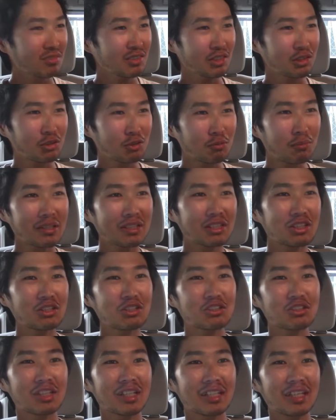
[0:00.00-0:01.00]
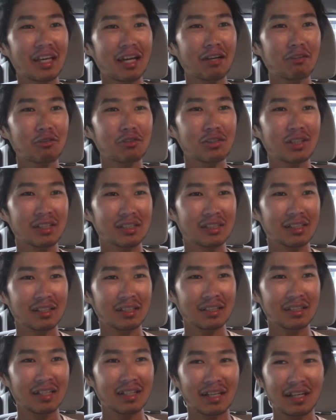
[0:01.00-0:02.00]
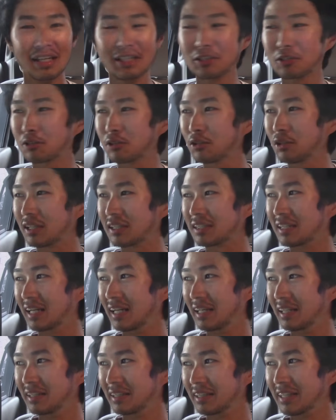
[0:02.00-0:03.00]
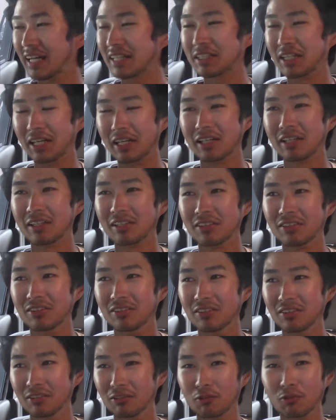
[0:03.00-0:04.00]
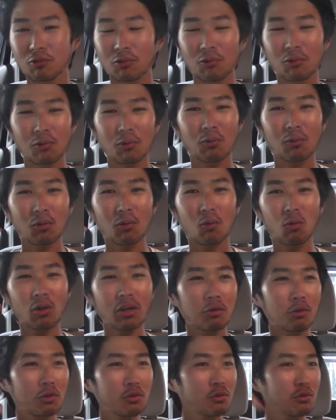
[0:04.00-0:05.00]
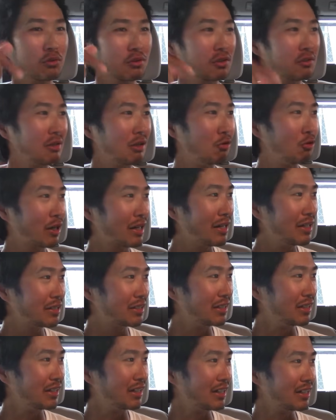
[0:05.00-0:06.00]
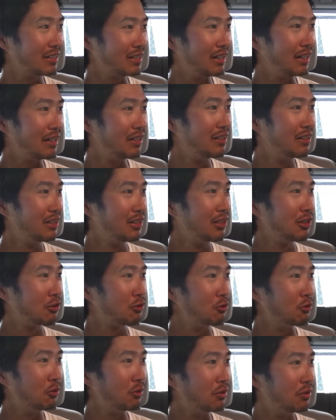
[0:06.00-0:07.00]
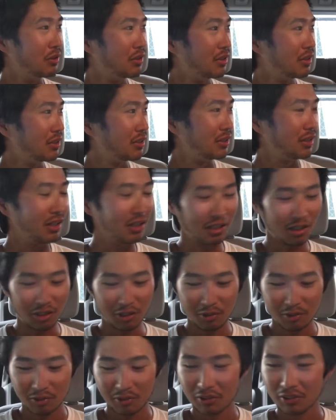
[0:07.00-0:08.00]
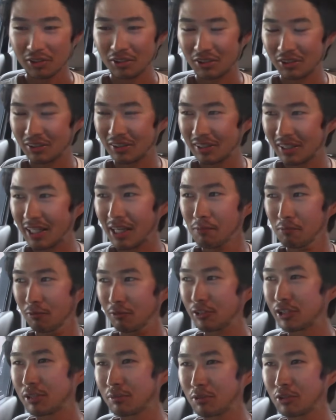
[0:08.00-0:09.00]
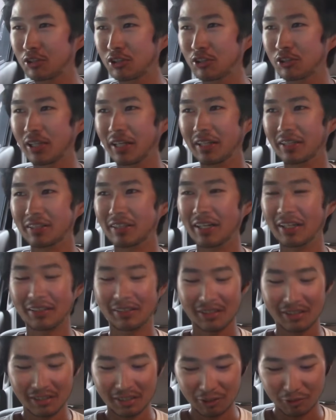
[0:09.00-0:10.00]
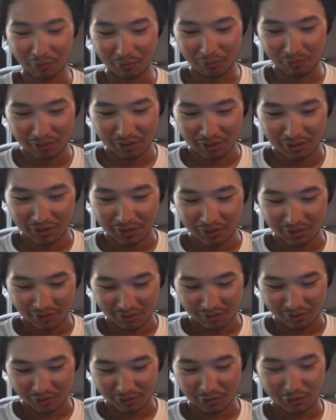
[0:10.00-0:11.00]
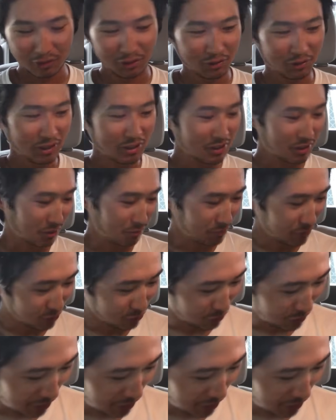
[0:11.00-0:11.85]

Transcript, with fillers: 止まってる状態でエアコンとかつけてなんかエンストとかしたら嫌じゃん、うん、こ俺この車保険入ってねえからさそうだからすっげえ虫風呂状態でさやってんだけどくさすぎもうちょっ